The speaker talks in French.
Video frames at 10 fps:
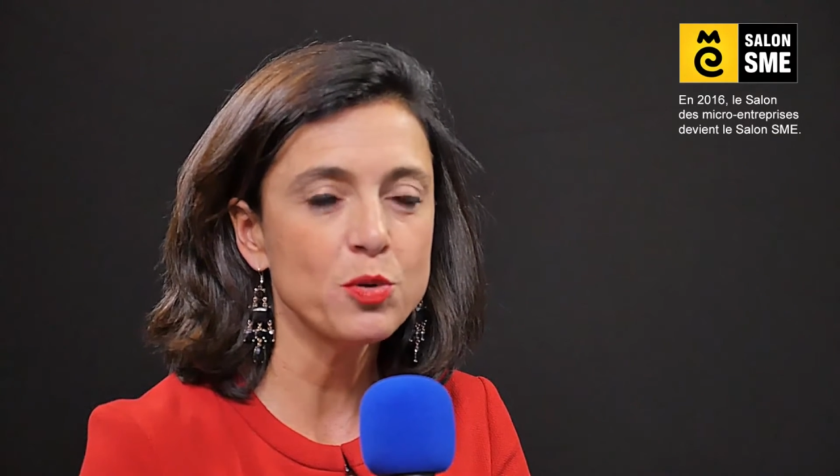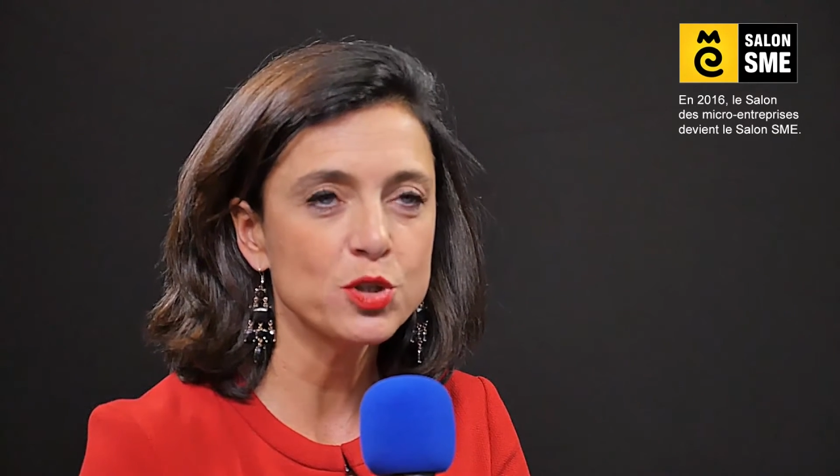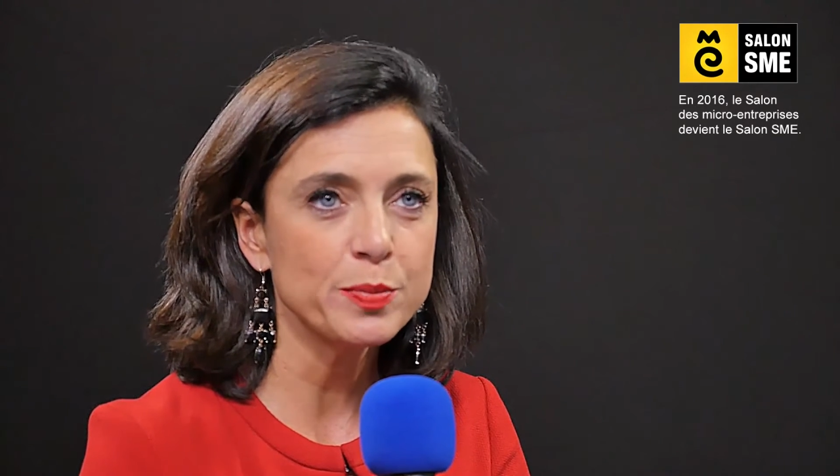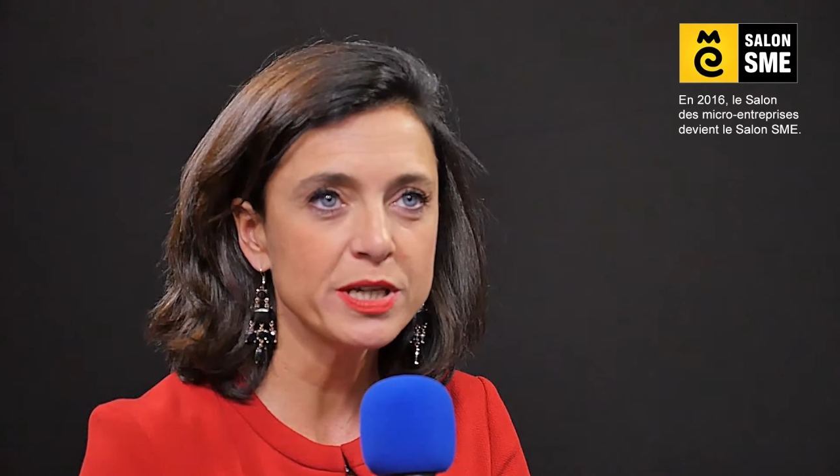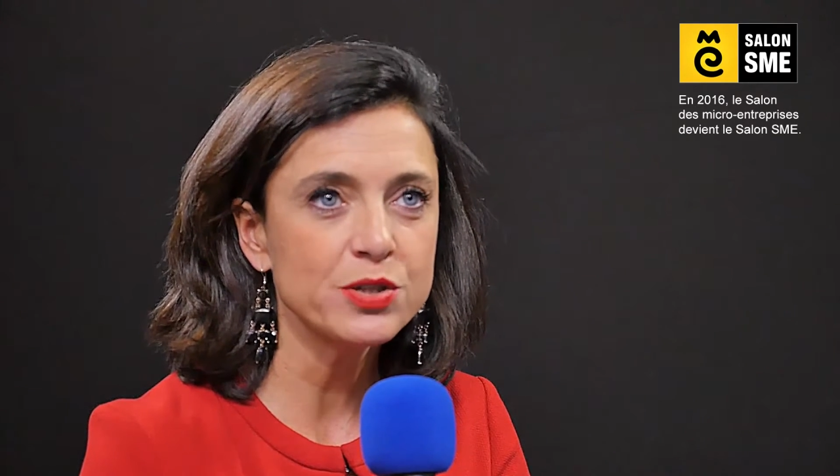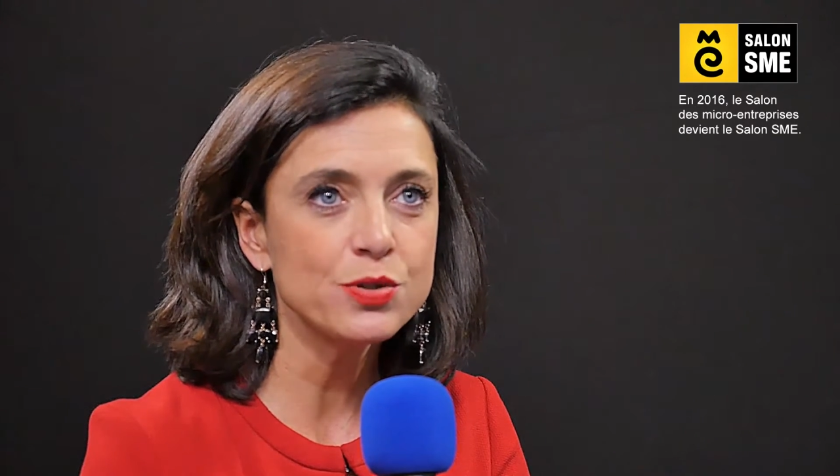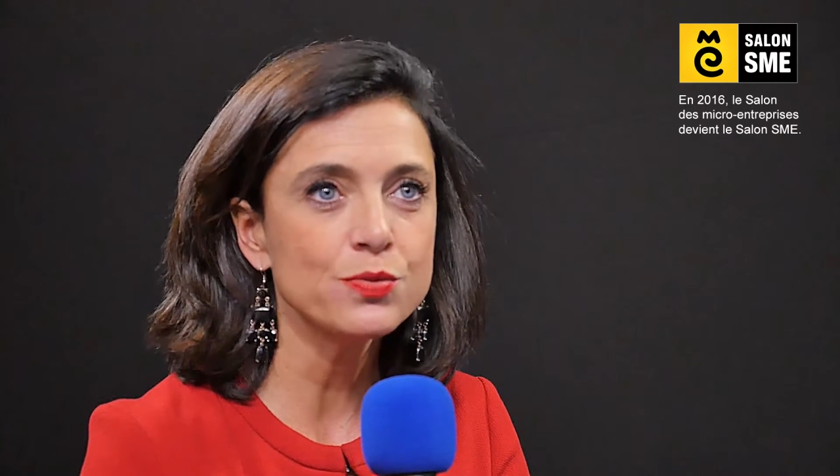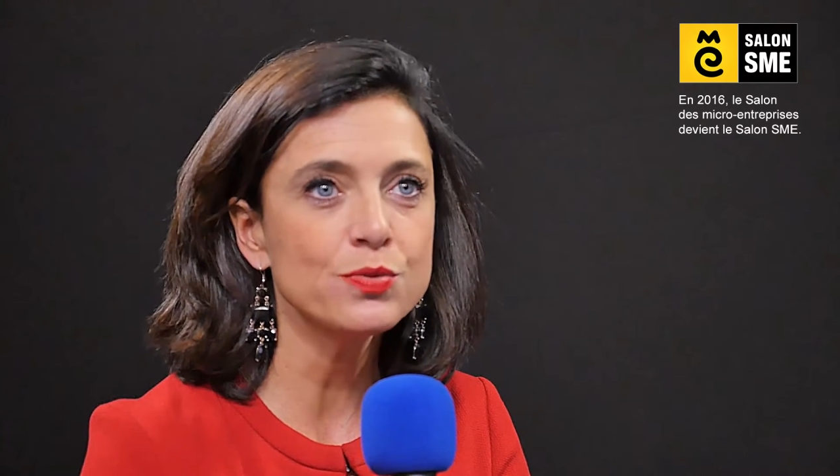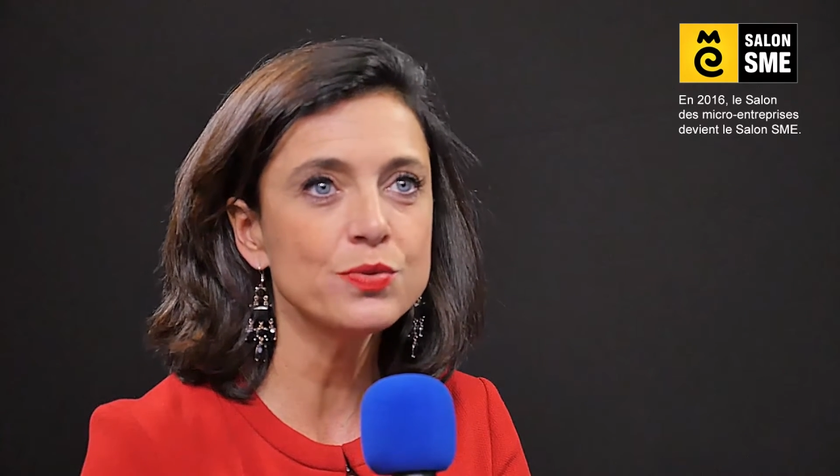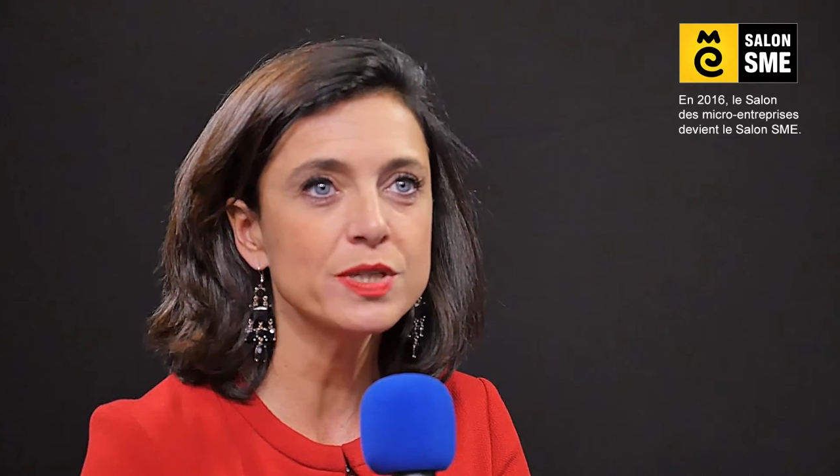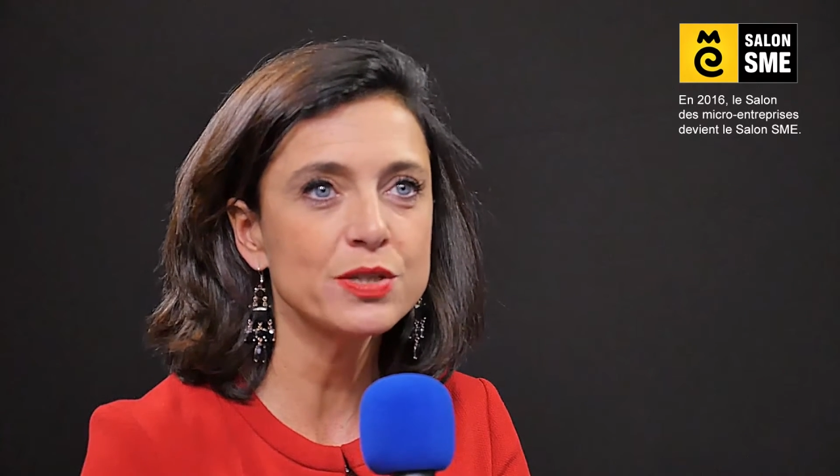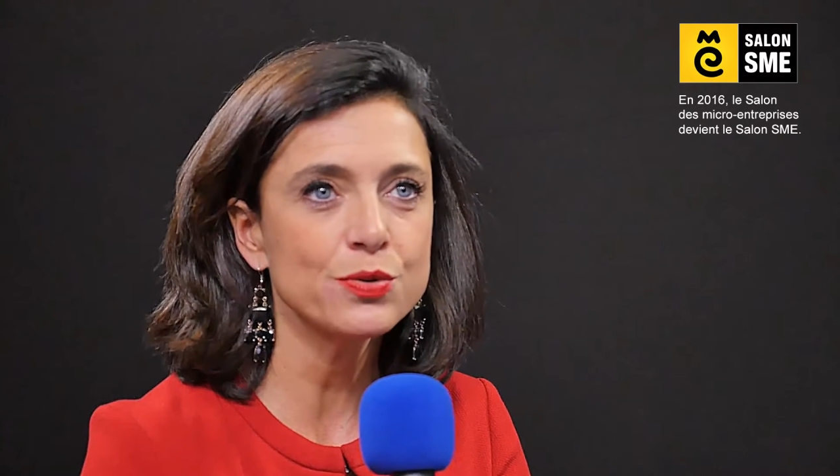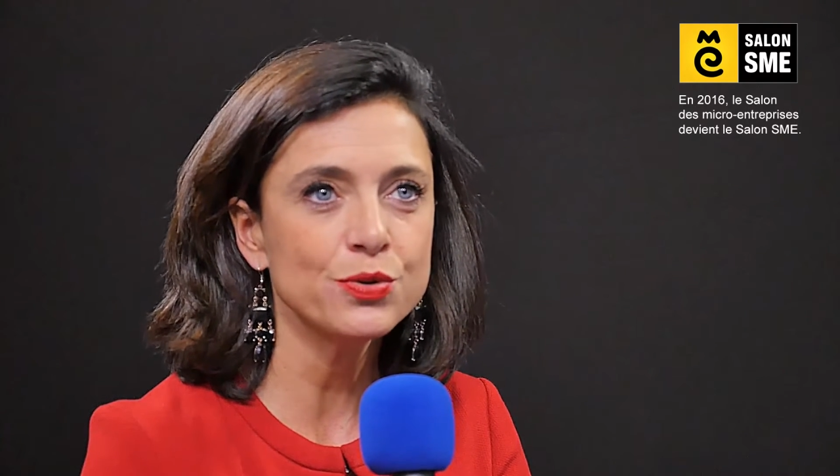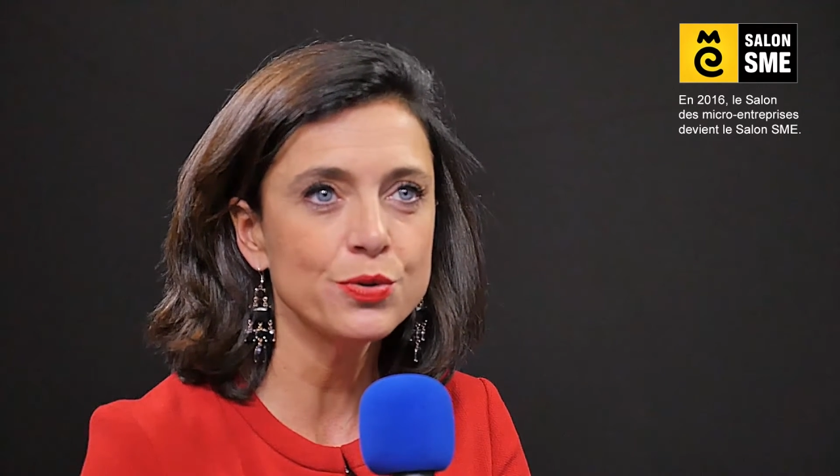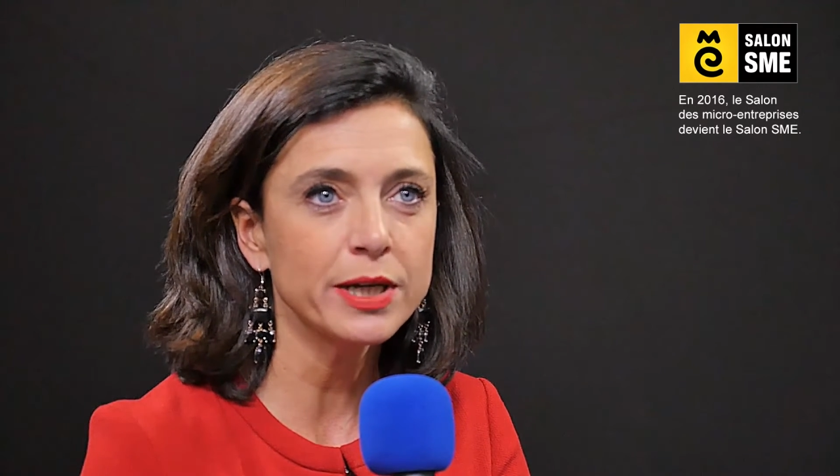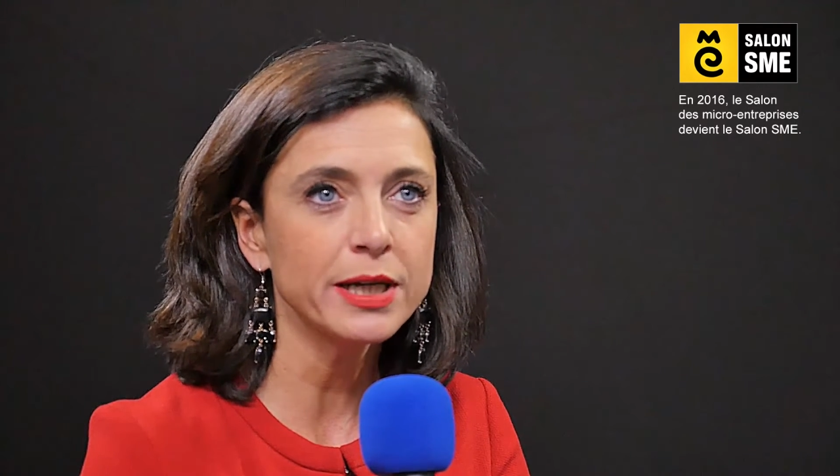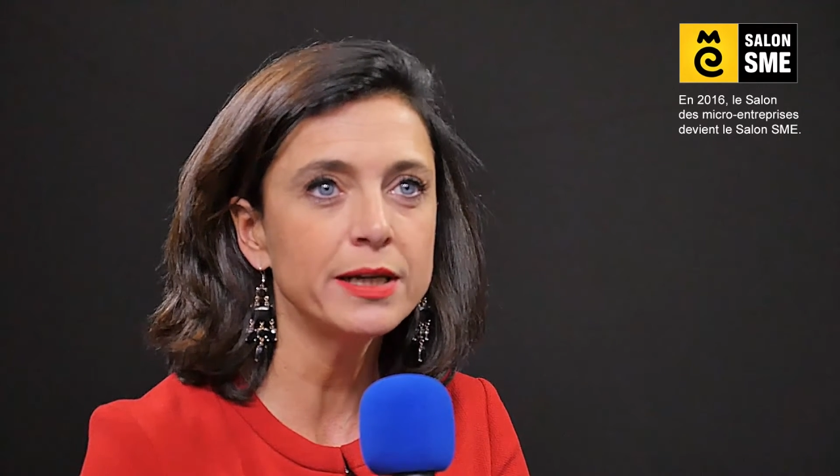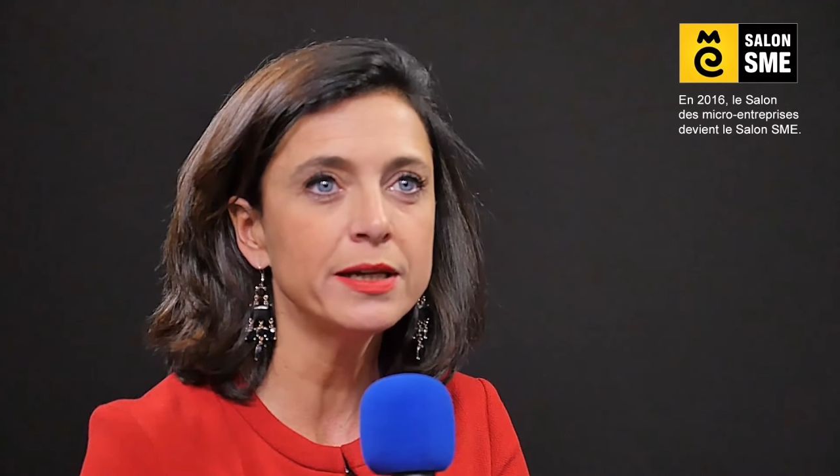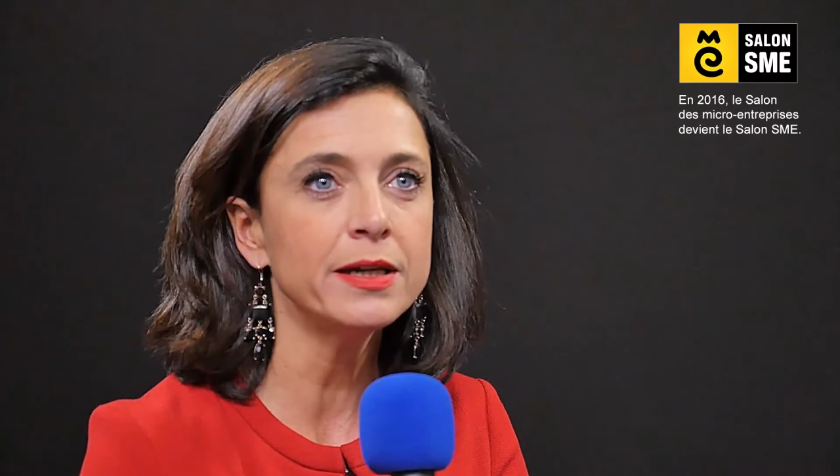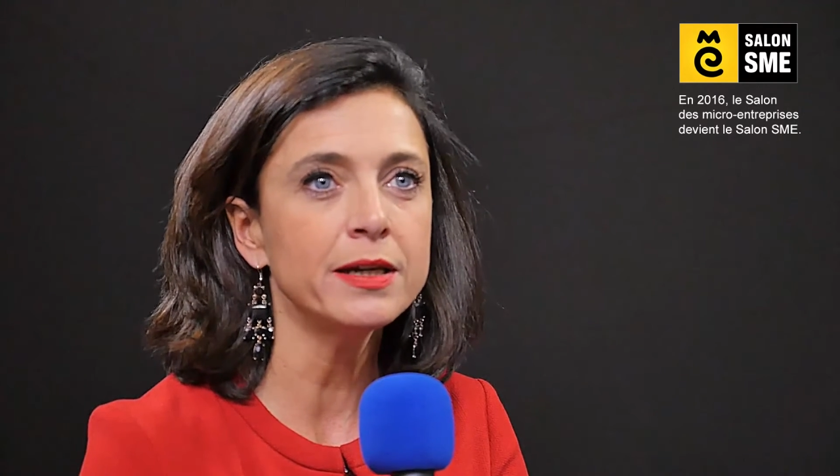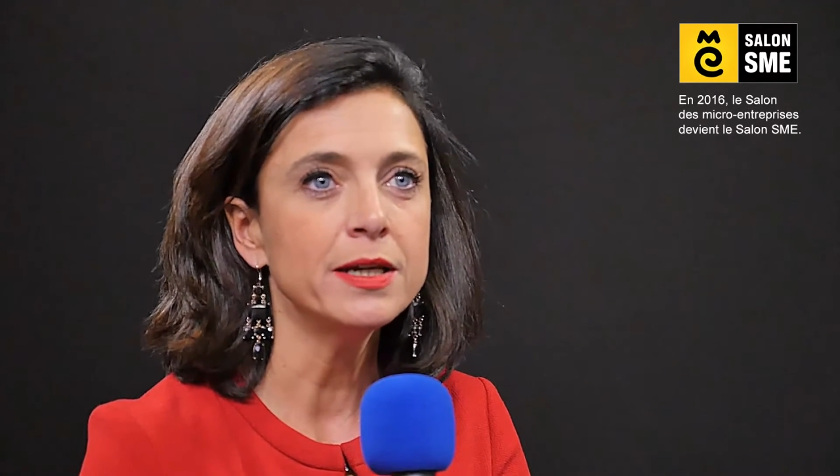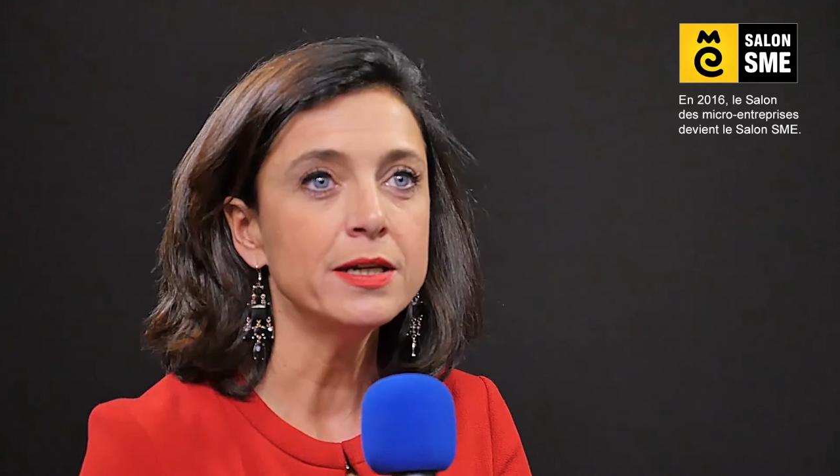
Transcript: prospection, ses honoraires,